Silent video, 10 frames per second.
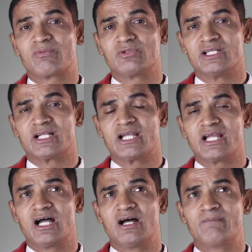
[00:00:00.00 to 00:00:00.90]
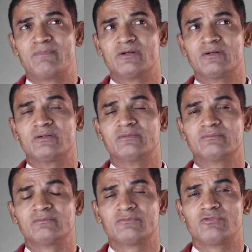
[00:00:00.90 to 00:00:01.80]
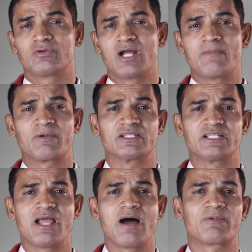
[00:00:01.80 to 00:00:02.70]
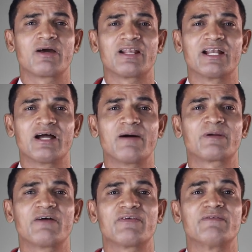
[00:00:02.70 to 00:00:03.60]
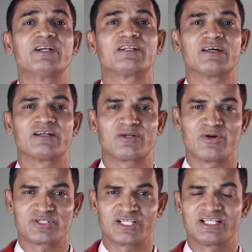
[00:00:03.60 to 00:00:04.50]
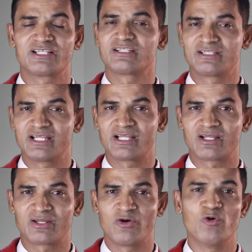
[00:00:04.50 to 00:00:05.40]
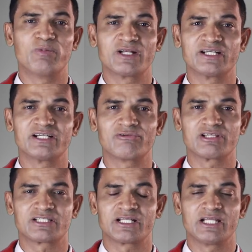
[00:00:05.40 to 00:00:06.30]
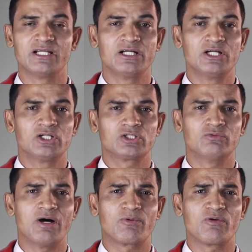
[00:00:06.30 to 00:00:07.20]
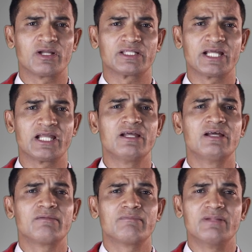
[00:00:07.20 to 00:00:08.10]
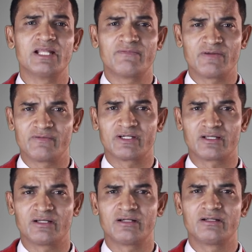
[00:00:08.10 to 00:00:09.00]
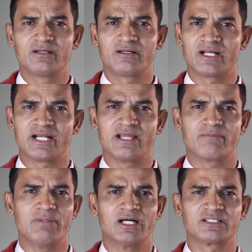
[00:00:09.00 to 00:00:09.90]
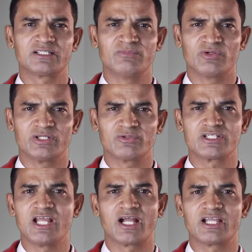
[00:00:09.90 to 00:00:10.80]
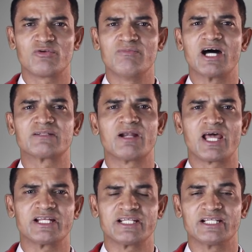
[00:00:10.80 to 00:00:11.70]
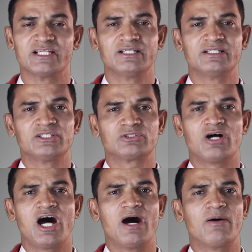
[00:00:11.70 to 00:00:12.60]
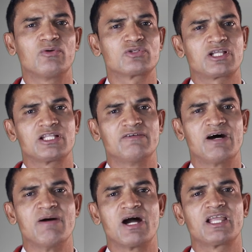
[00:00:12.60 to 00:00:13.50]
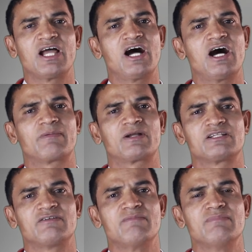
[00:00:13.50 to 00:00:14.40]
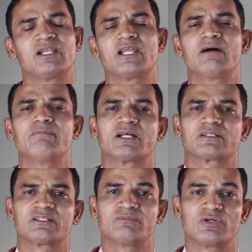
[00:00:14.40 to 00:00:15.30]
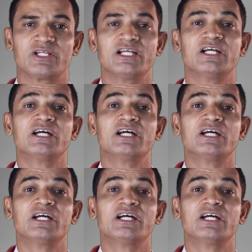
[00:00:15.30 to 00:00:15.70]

आपको दे रहा है आप वो आप कहते हैं आपका रेड आपका फेवरेट कलर कौन सा है देखिए ओपन एंडेड क्वेश्चन है तो आपको कहता है मेरा फेवरेट कलर रेड है बात ख़त्म होगी उसने आगे कोई बात बढ़ाई नहीं है तो आप उसका जवाब आ गया आपका जवाब मिल गया बात ख़त्म होगी